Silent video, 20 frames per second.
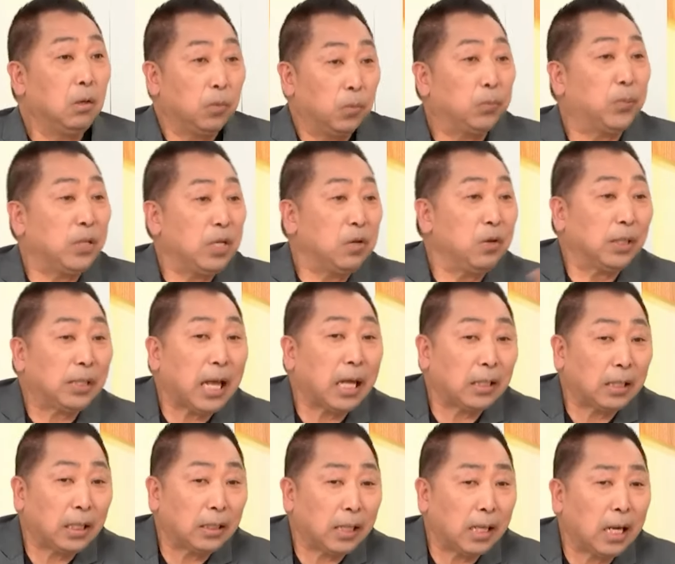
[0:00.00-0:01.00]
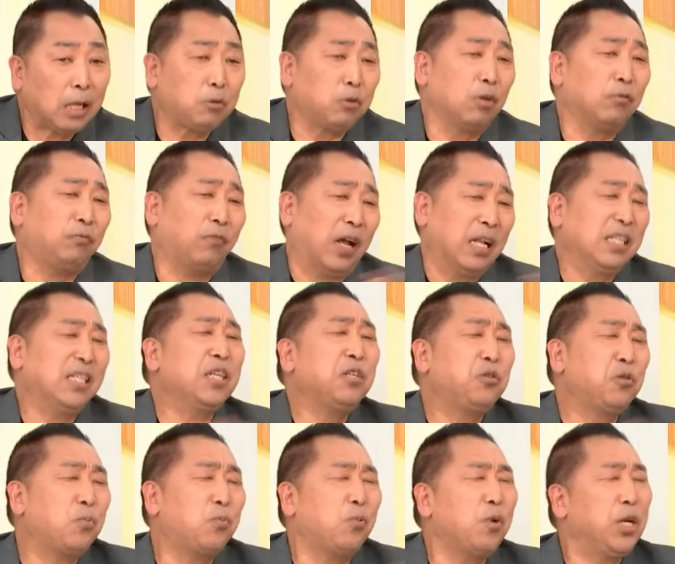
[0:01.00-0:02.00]
因为不是因为他他大家觉得反
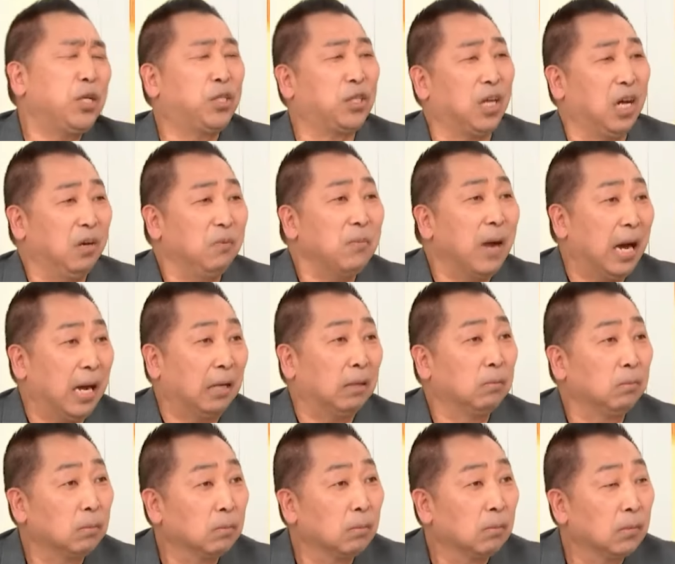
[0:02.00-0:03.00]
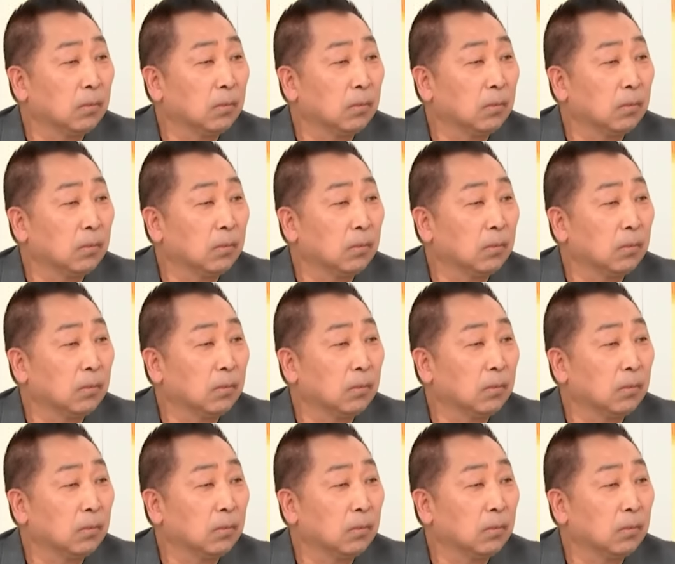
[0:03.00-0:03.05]
正就不会成嘛，嗯、